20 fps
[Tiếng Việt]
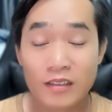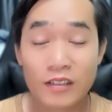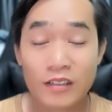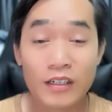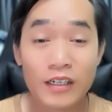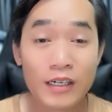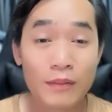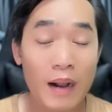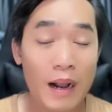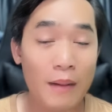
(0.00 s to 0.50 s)

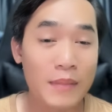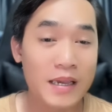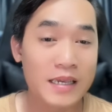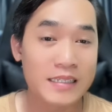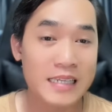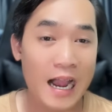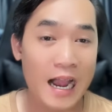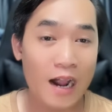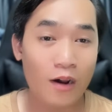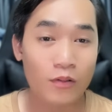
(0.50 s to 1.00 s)
thưa bà
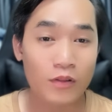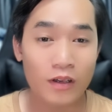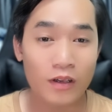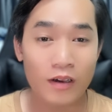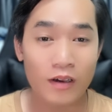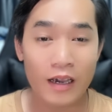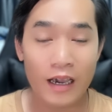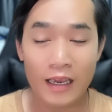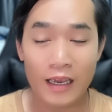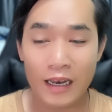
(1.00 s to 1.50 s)
mì xào thì
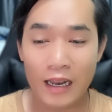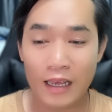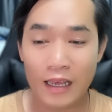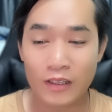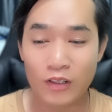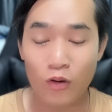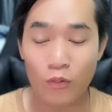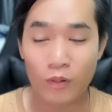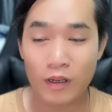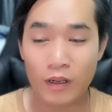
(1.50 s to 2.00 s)
có thể là
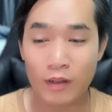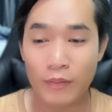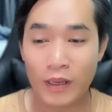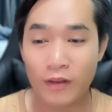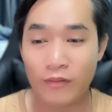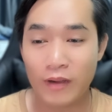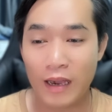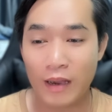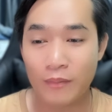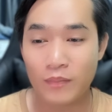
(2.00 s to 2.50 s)
dùng cái
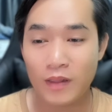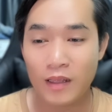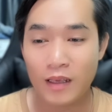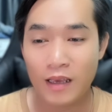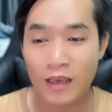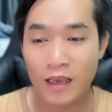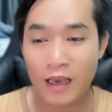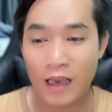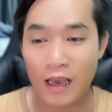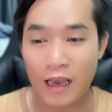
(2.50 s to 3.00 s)
biện pháp
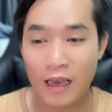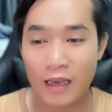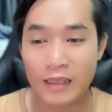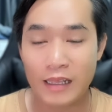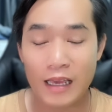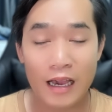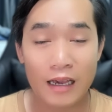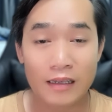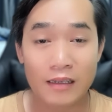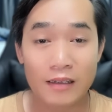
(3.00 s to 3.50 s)
à,
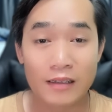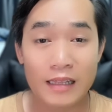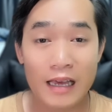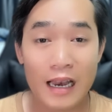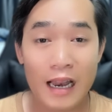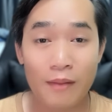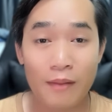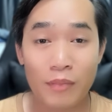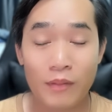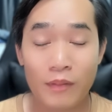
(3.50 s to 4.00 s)
nhờ người
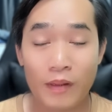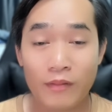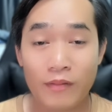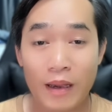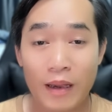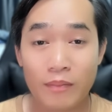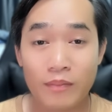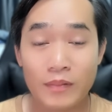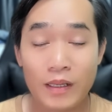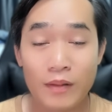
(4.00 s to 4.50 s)
ta làm cái biện
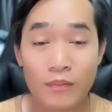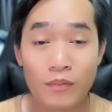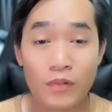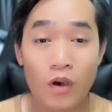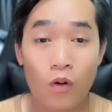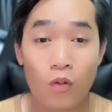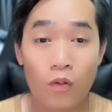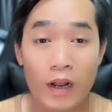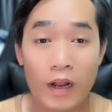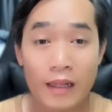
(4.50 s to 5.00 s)
pháp nghiệp
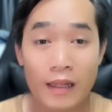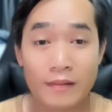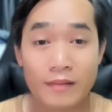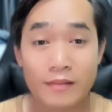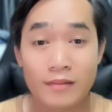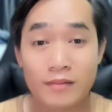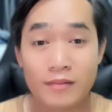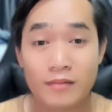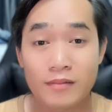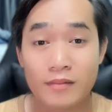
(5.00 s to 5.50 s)
vụ là
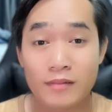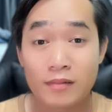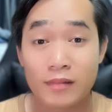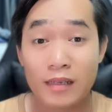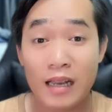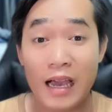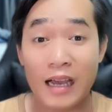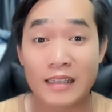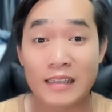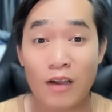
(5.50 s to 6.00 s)

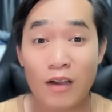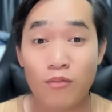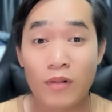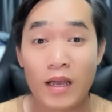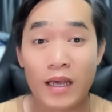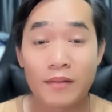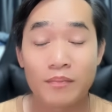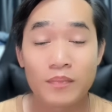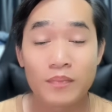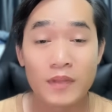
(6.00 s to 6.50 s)
nâng tông
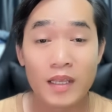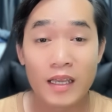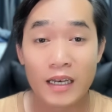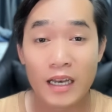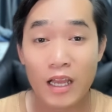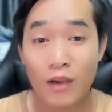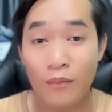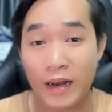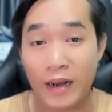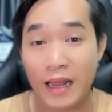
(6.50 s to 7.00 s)
lên
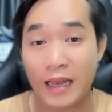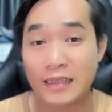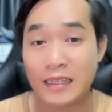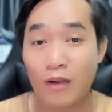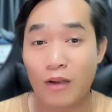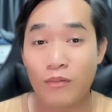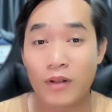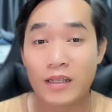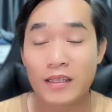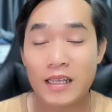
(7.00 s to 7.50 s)
nếu mà nâng
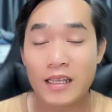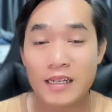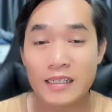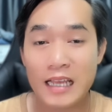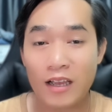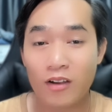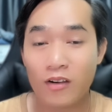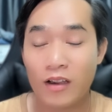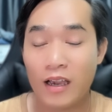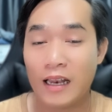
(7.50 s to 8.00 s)
tông lên chính
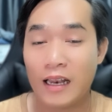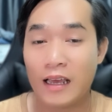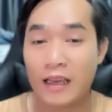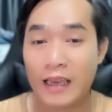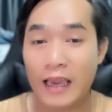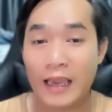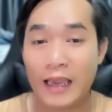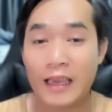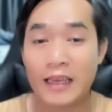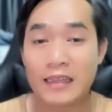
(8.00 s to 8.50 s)
xác có thể là
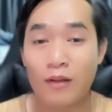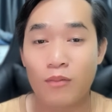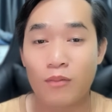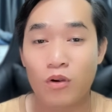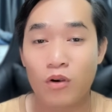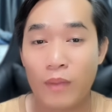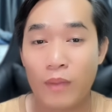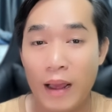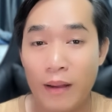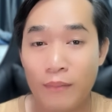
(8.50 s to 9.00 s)
ngay cái
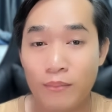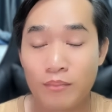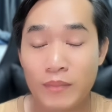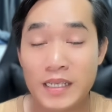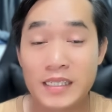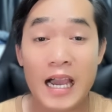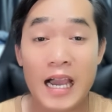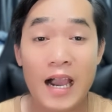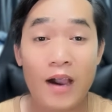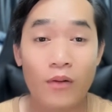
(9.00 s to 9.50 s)
tông của bà
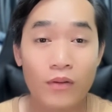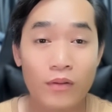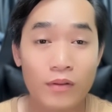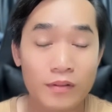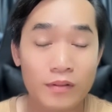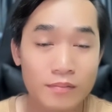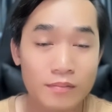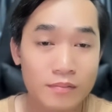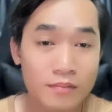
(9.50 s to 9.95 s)
mì xào luôn